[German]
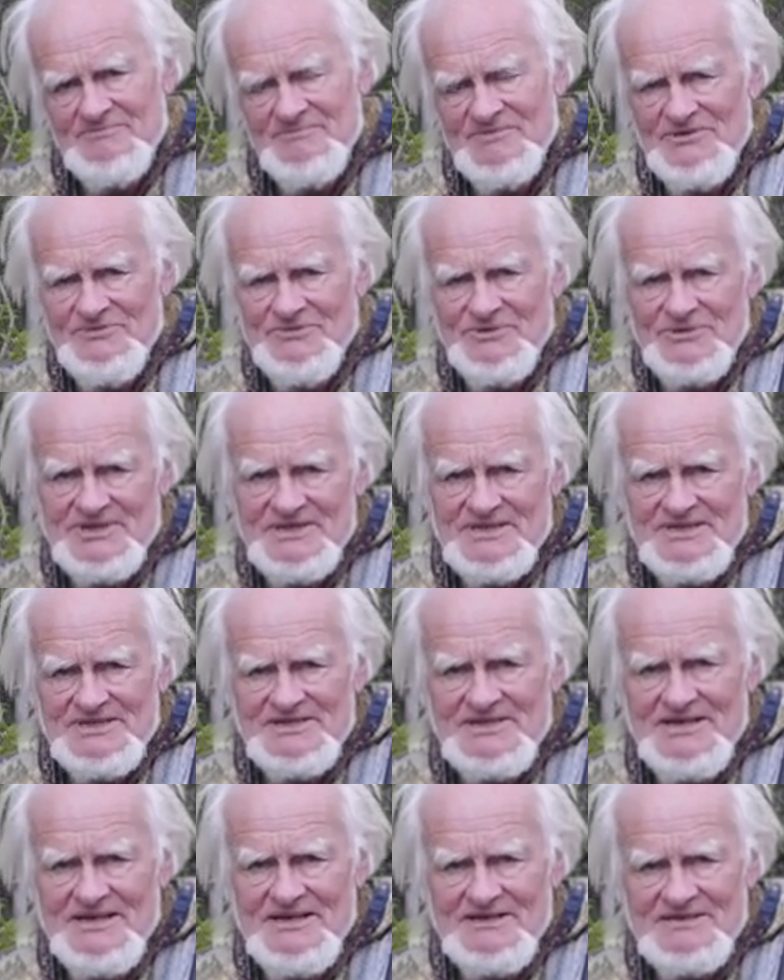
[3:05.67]
Mir wurde
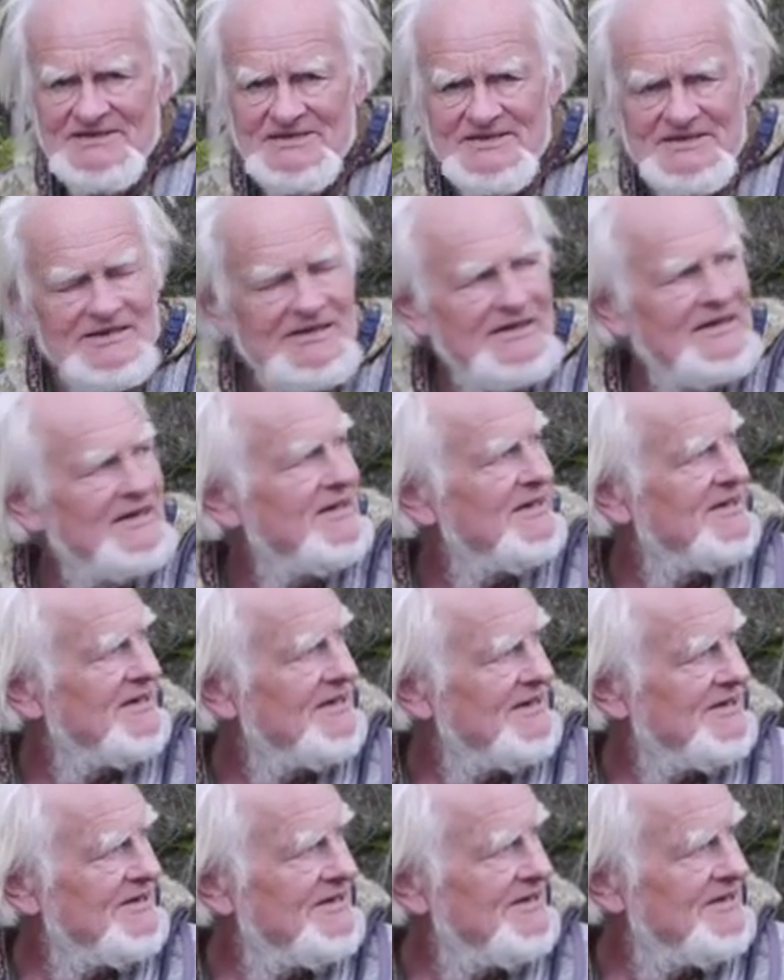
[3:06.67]
gesagt,
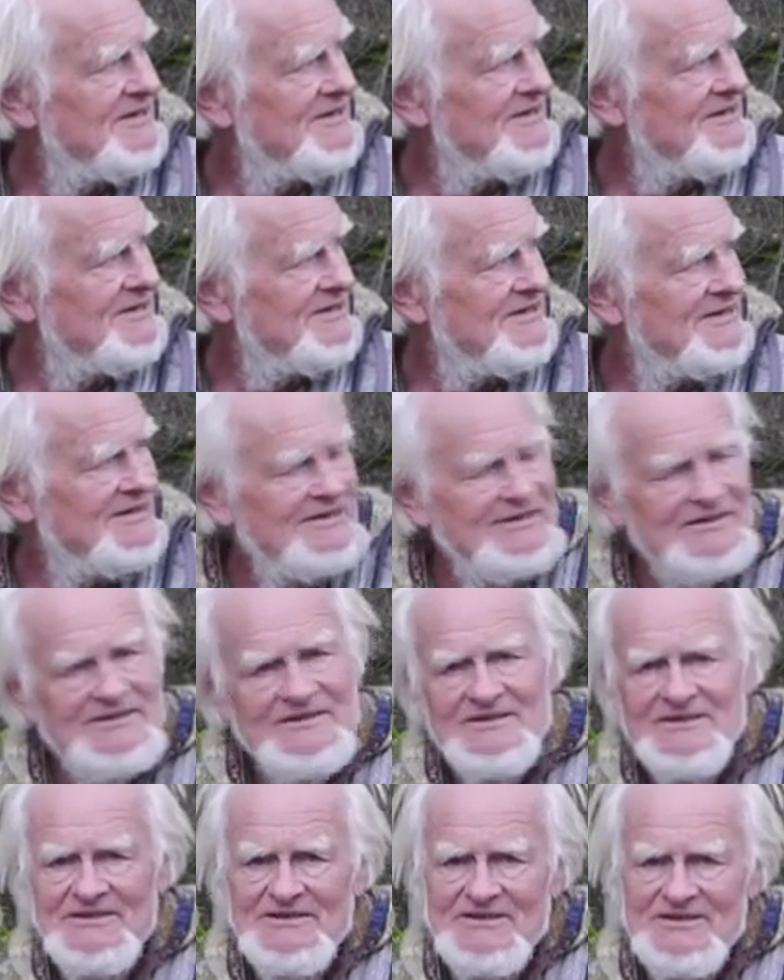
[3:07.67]
in
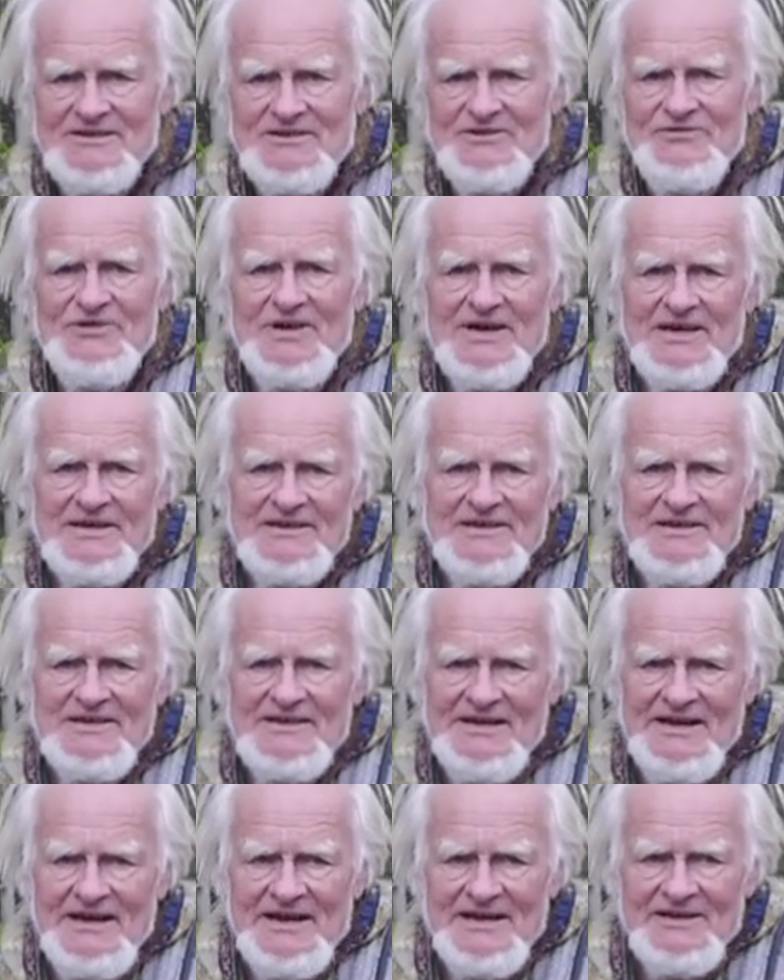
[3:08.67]

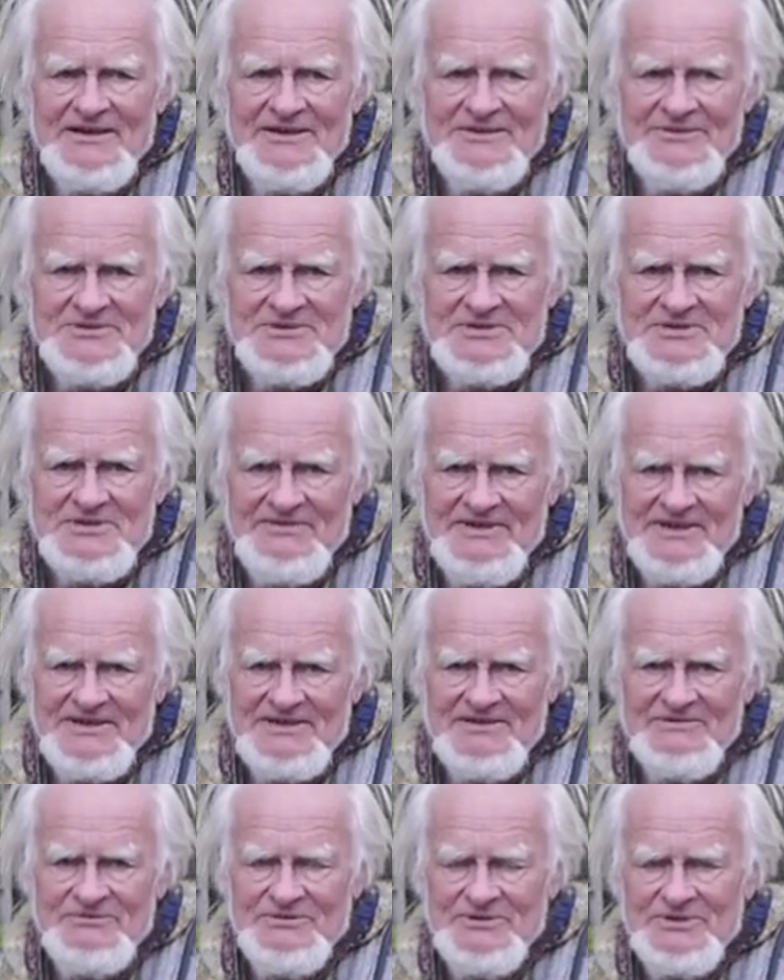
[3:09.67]
Gefangenenlagern und so
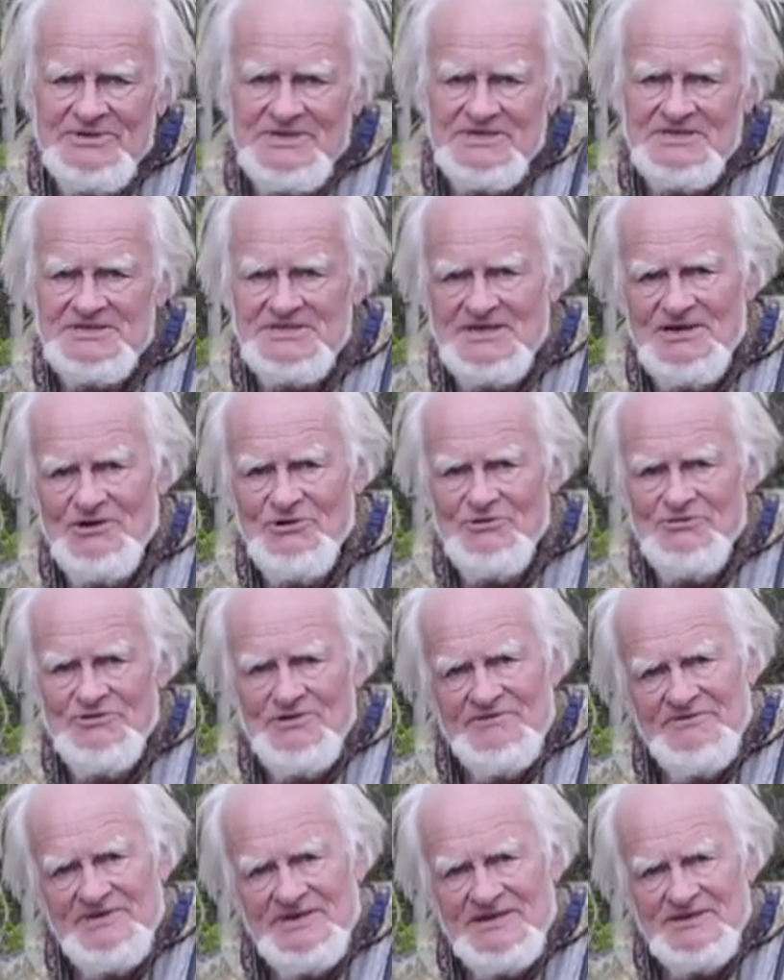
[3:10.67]
weiter würde es auch
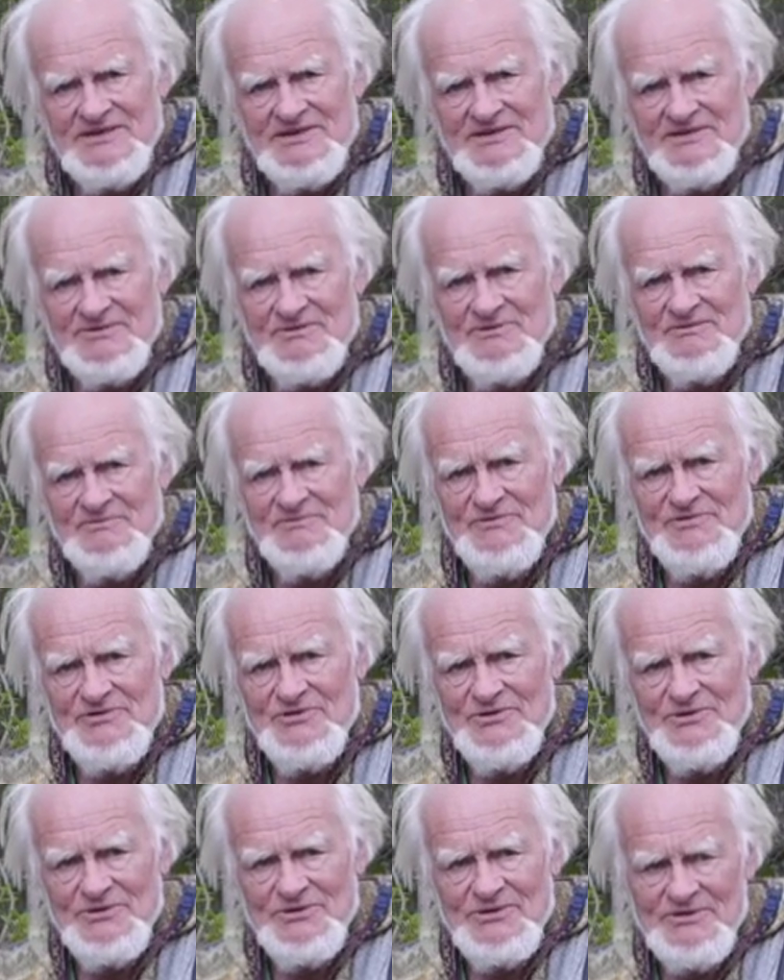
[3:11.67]
verwendet, um
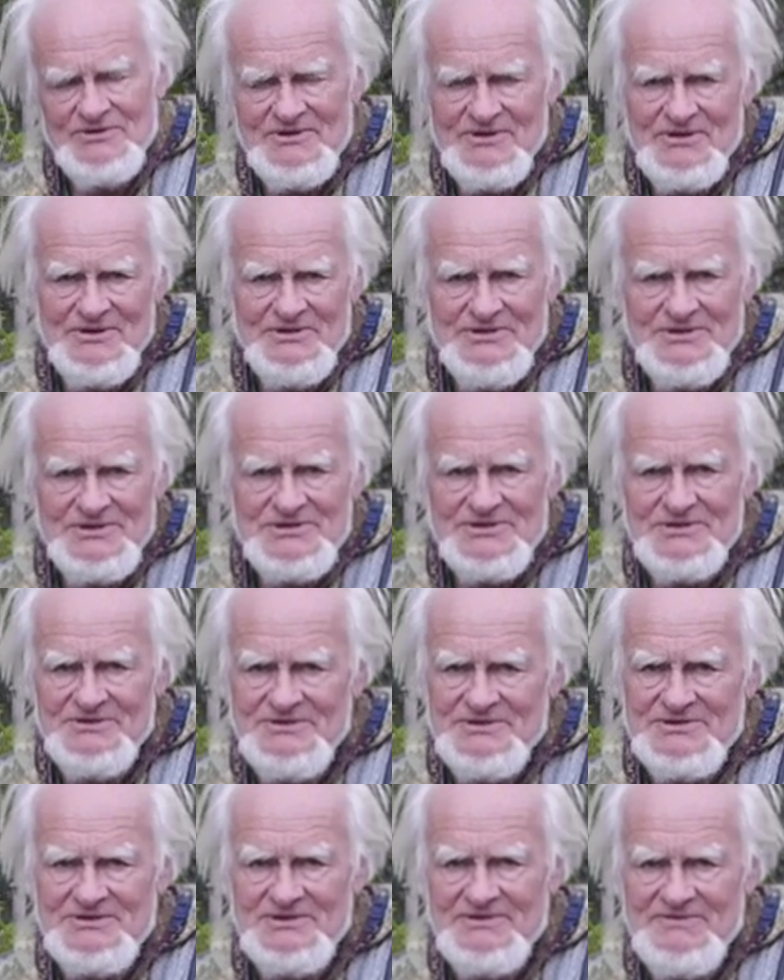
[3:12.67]
Flöhe und Läuse
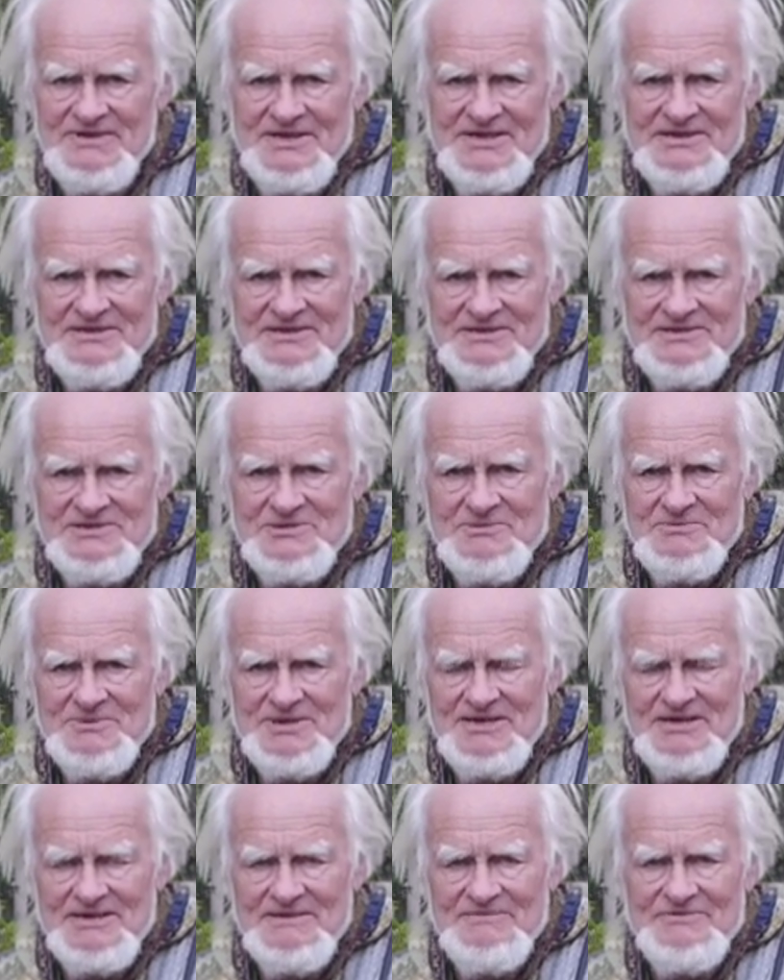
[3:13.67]
und so weiter zu
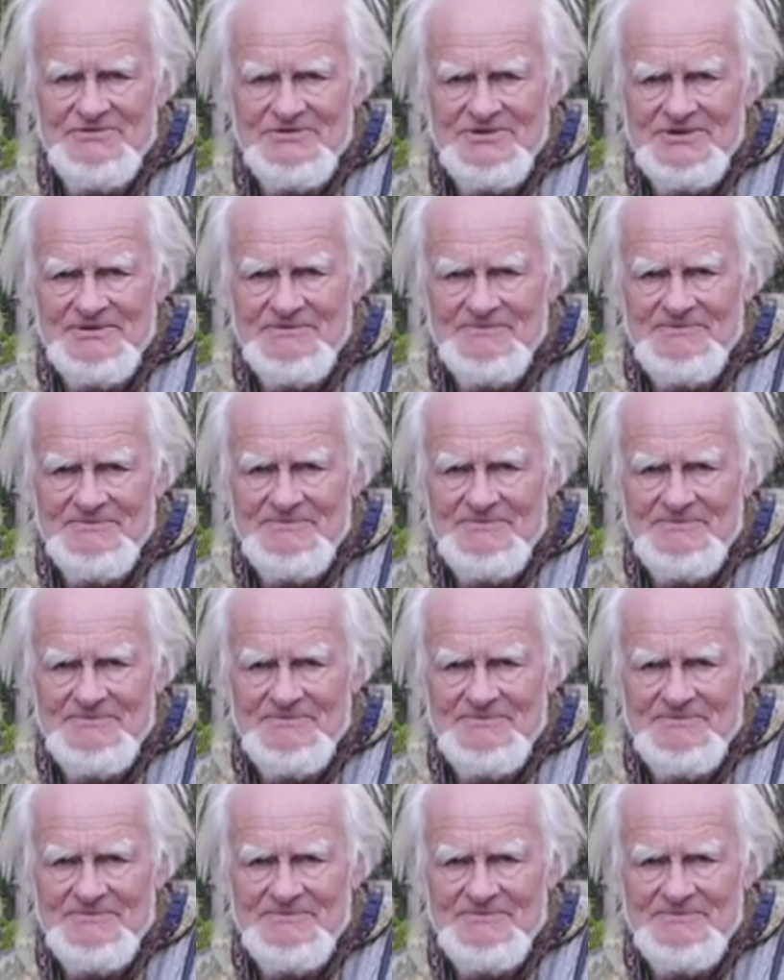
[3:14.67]
bekämpfen.